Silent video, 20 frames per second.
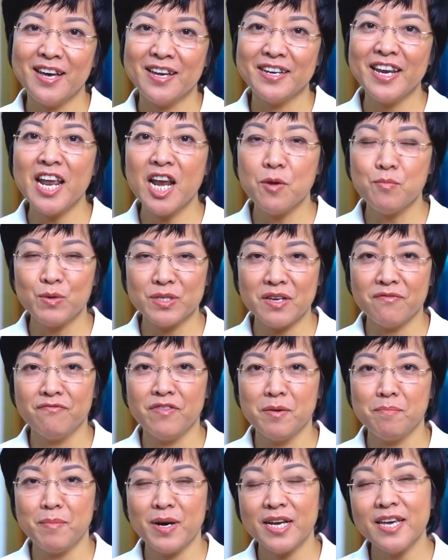Uh, đây là một sản
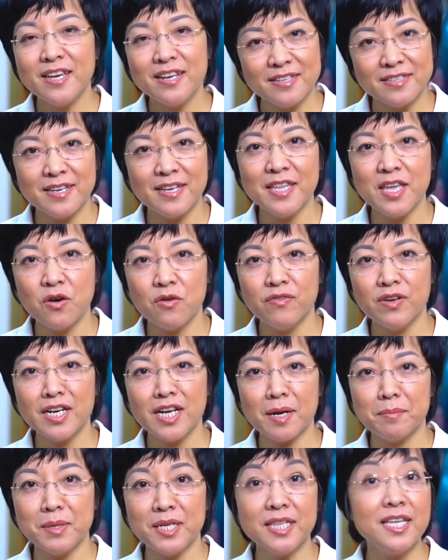phẩm mà khi được giới thiệu Vân
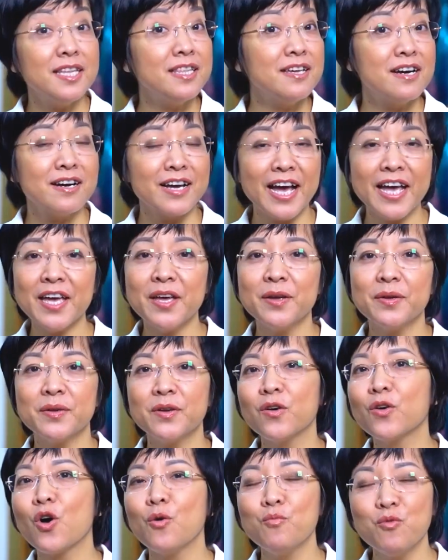cảm thấy tin tưởng ngay.
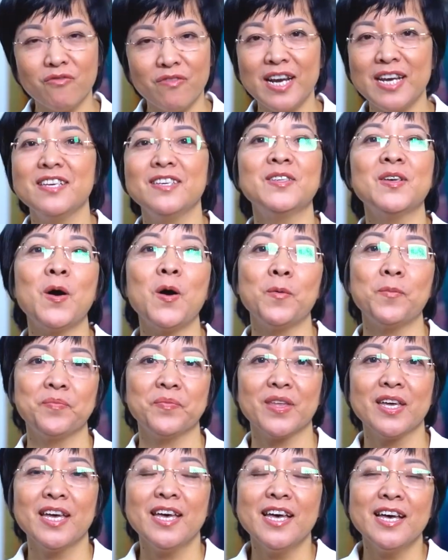Nó có một vài lý do.
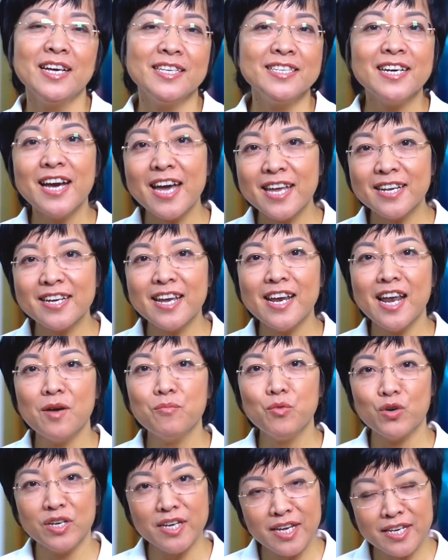Trước hết, đây là
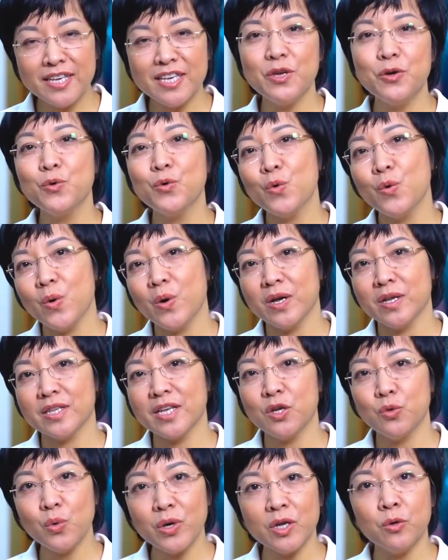một nghiên cứu của
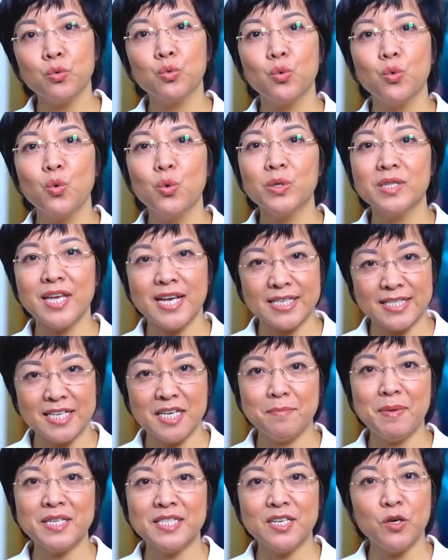thầy thuốc ưu tú, thạc
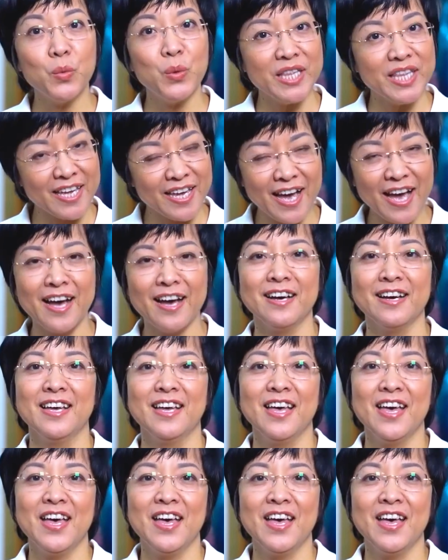sĩ bác sĩ Nguyễn Thị Hằng.